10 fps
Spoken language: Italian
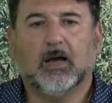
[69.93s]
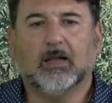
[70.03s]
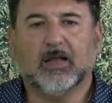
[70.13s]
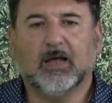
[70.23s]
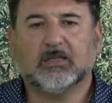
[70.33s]

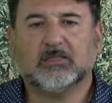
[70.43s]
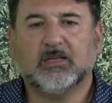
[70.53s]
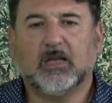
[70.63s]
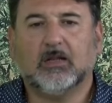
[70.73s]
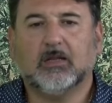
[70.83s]

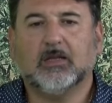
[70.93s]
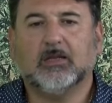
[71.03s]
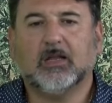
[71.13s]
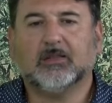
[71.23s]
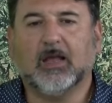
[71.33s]
Anarsia
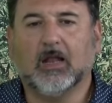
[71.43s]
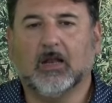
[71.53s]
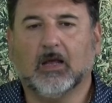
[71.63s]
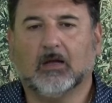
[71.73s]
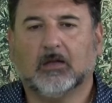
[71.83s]

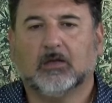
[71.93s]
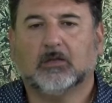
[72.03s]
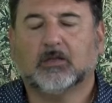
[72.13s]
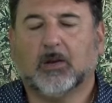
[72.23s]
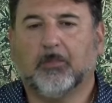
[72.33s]
lineatella.
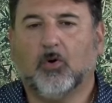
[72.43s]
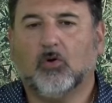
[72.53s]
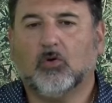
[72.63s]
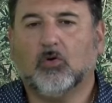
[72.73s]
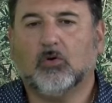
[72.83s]
Tra
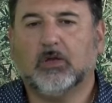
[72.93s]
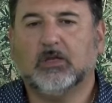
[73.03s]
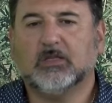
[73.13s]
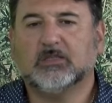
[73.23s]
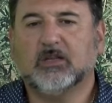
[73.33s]
poco
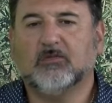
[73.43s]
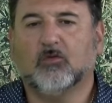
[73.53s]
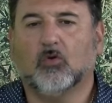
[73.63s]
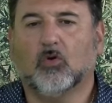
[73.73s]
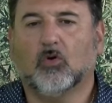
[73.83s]
inizia il
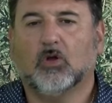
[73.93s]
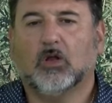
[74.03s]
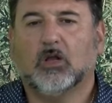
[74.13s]
volo.